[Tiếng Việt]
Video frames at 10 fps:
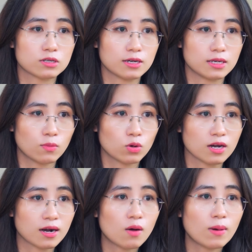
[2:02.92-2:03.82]
người nếu mọi người
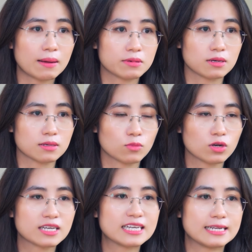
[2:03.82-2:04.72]
không làm được mọi
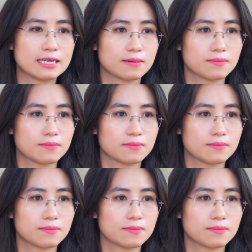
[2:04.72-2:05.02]
người nghỉ đi